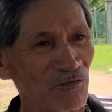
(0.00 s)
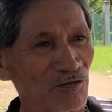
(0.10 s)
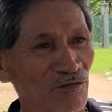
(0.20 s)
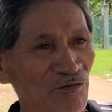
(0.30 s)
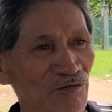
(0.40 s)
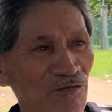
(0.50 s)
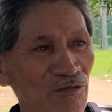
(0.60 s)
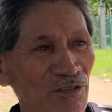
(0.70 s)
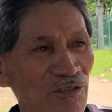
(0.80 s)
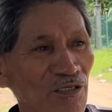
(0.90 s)

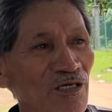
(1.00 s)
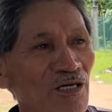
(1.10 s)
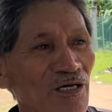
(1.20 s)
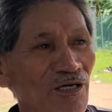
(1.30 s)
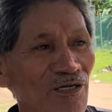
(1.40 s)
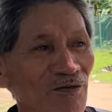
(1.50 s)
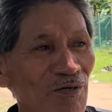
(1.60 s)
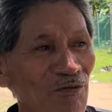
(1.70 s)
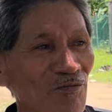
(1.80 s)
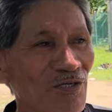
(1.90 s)
Entonces dígale a
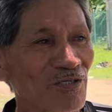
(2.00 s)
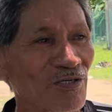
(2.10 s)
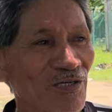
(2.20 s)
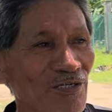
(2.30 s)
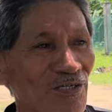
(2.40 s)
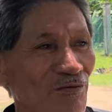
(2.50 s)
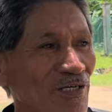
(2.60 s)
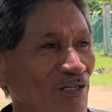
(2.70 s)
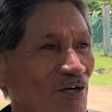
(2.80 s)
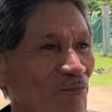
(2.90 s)
Quilimaco que se, que se vaya
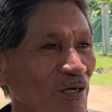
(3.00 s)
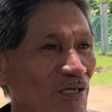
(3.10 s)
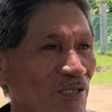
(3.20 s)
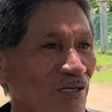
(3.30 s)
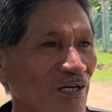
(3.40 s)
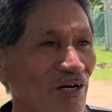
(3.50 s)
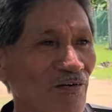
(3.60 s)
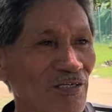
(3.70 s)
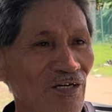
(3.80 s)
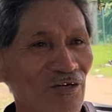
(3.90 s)
a tal parte, que va
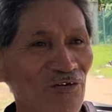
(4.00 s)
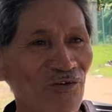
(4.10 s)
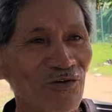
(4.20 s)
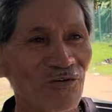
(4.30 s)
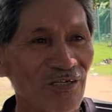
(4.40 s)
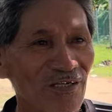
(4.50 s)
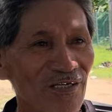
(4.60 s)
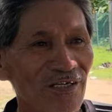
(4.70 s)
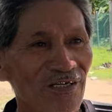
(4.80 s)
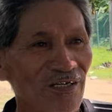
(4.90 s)
a estar Yoyo, dice,
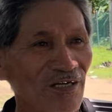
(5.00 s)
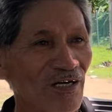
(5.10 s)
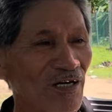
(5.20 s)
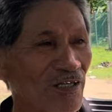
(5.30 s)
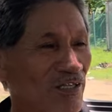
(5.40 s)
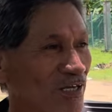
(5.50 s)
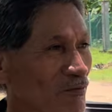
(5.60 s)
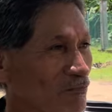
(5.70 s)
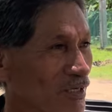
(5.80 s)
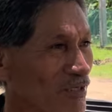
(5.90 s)
en tal
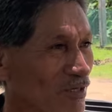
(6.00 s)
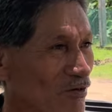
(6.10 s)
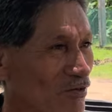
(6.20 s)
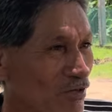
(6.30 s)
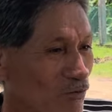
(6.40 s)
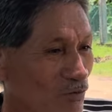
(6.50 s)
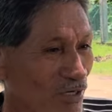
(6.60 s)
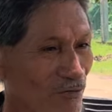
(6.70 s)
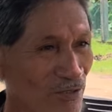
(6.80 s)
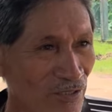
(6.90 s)
parte, de
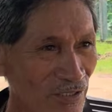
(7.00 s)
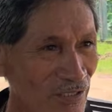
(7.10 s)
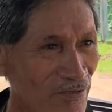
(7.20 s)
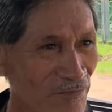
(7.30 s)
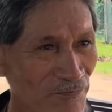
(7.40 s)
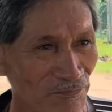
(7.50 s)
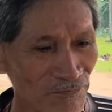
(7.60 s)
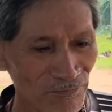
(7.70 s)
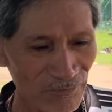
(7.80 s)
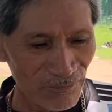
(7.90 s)
Julano de tal.
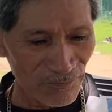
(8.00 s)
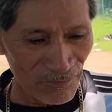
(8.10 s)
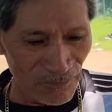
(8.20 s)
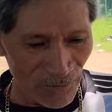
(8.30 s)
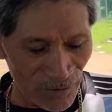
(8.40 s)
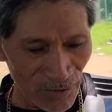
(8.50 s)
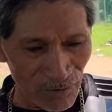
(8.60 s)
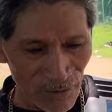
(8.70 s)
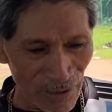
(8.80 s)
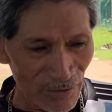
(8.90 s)
Que
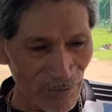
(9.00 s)
yo, ahí